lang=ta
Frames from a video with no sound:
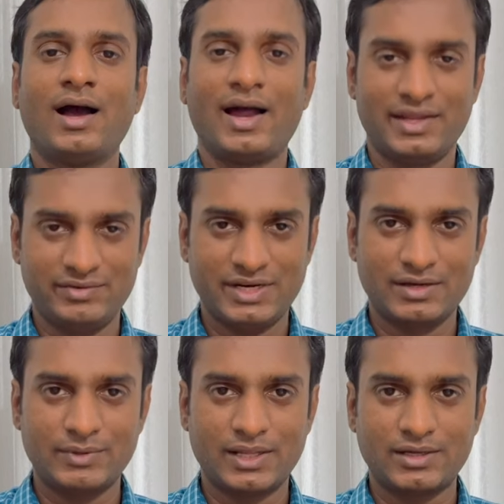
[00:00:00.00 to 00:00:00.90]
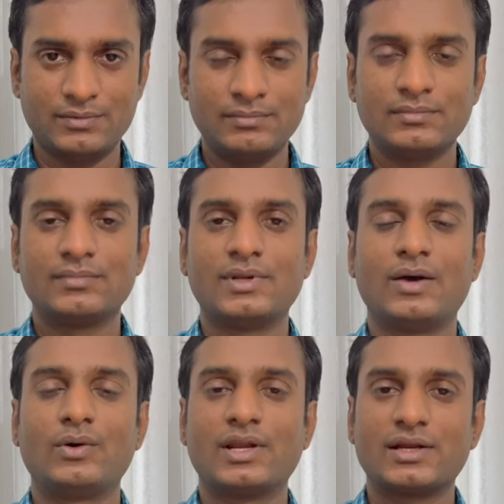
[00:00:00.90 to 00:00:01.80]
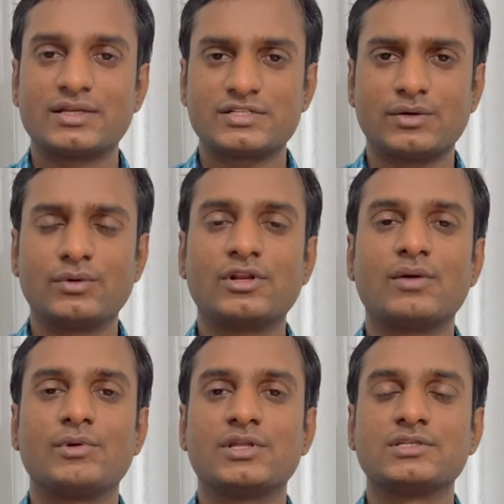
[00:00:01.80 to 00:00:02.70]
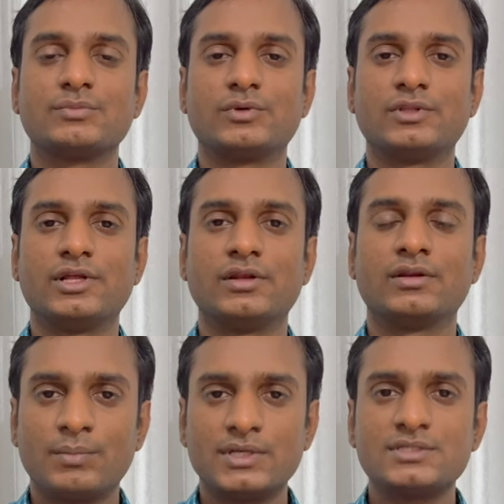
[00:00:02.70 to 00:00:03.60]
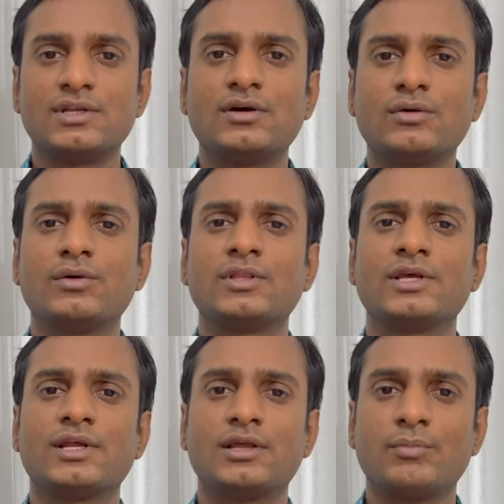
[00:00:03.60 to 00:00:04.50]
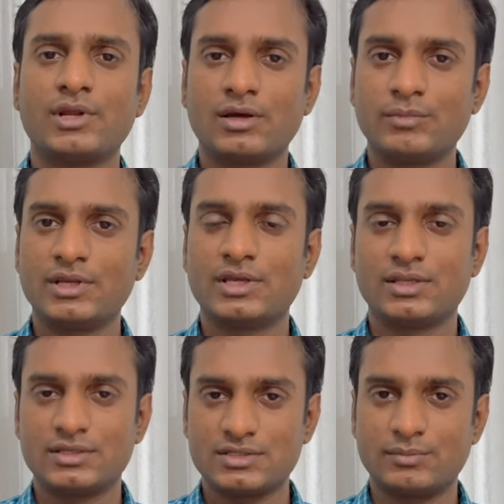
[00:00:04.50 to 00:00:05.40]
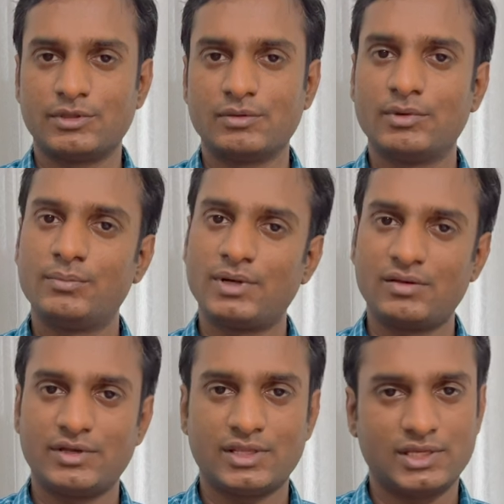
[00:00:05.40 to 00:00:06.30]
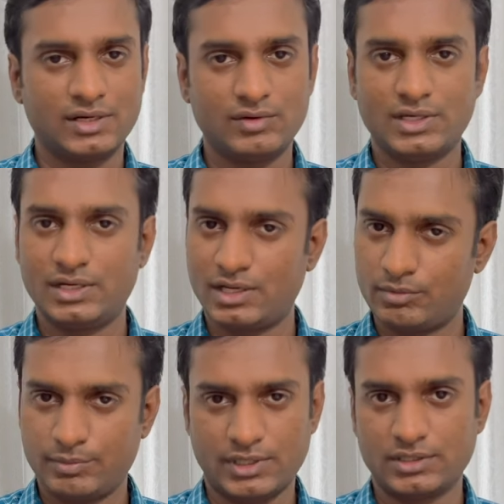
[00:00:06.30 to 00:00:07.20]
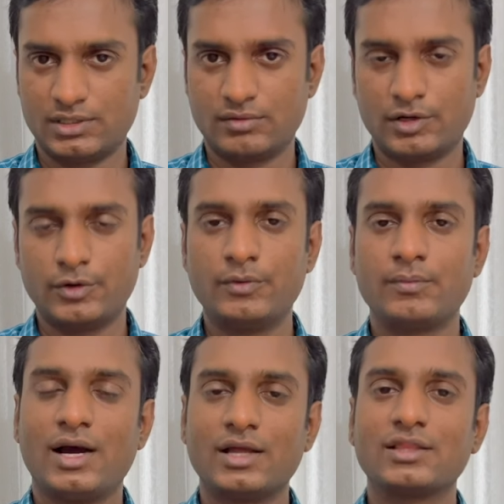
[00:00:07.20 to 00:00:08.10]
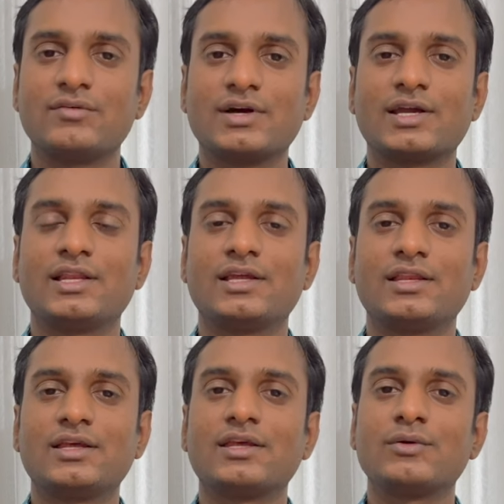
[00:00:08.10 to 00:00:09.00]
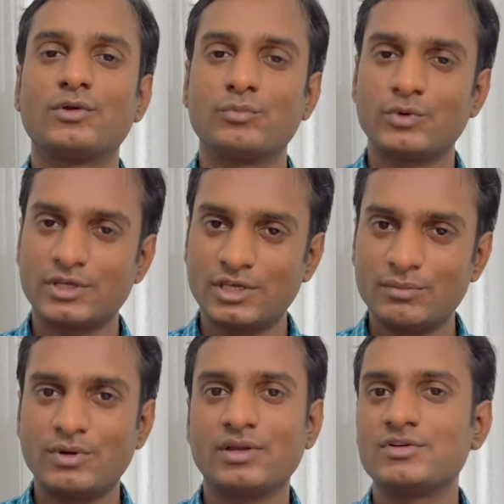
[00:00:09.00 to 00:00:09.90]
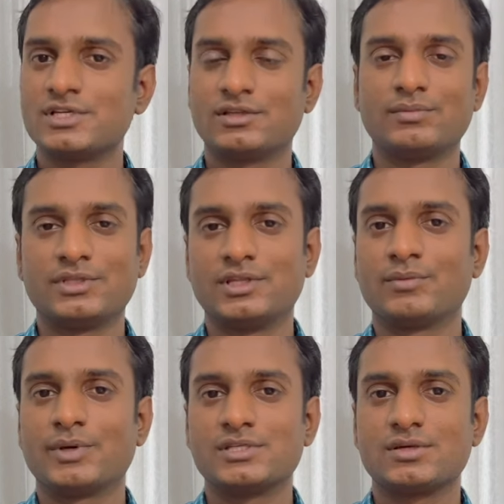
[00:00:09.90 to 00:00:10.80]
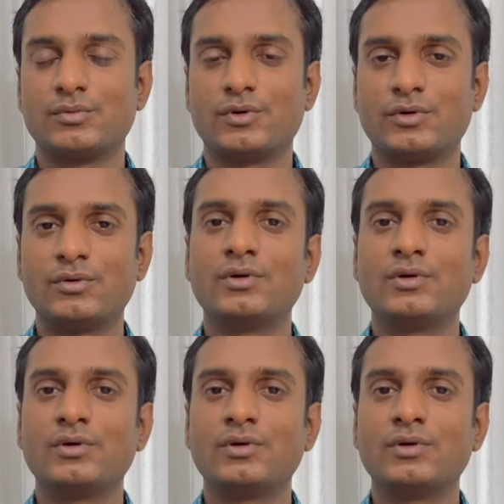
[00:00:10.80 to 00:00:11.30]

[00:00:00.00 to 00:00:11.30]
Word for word: அனைவருக்கும் வணக்கம் நான் உங்கள் டாக்டர் ஷகுல் ராமானுஜ முகந்தன் பச்சளம் குழந்தைங்களை பராமரிக்கிறது சம்பந்தமா பல்வேறு தகவல்களை நம்ம பார்த்துக்கிட்டு வரோம் அந்த வகையில இன்னைக்கு ஒரு முக்கியமான விஷயத்த பத்தி தான் பேச போறோம்